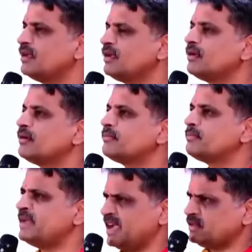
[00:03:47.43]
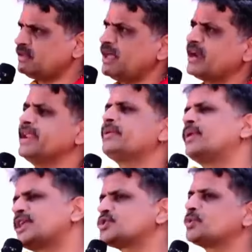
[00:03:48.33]
మీ అందరినీ కూడా
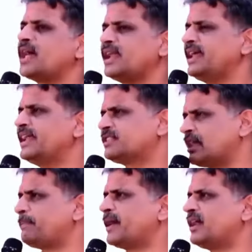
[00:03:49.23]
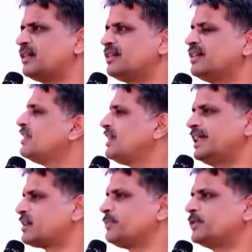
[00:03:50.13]
చూడాలి అనే తపన
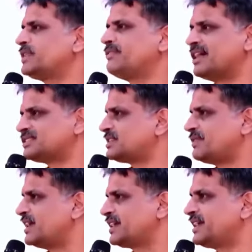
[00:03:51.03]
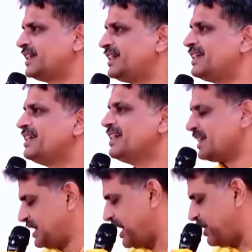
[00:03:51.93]
లేకపోతే వాస్తవానికి నా
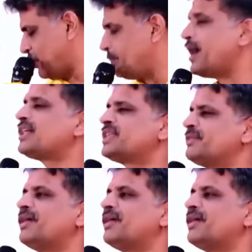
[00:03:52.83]
ఉపాధి వాళ్ళు ఇక్కడ